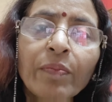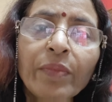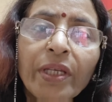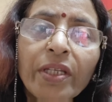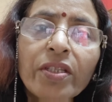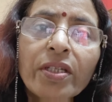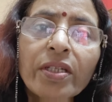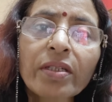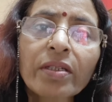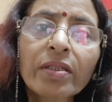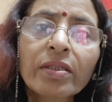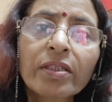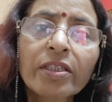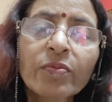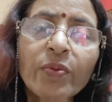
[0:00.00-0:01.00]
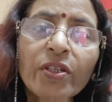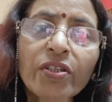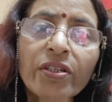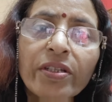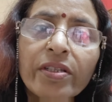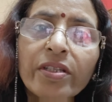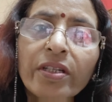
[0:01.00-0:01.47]
मेजर
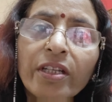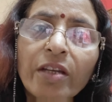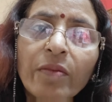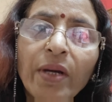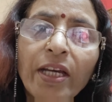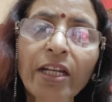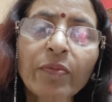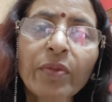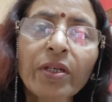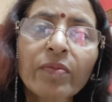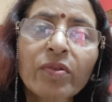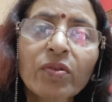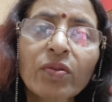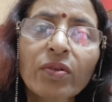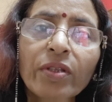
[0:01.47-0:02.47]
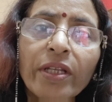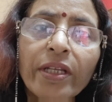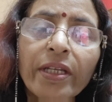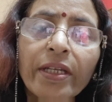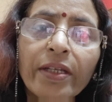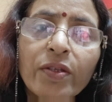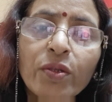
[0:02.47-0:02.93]
स्पीशीज़ जिनके बारे में हम
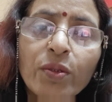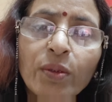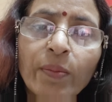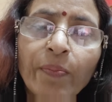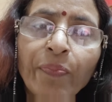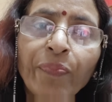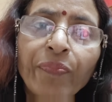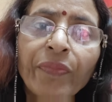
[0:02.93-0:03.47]
सुनते हैं जो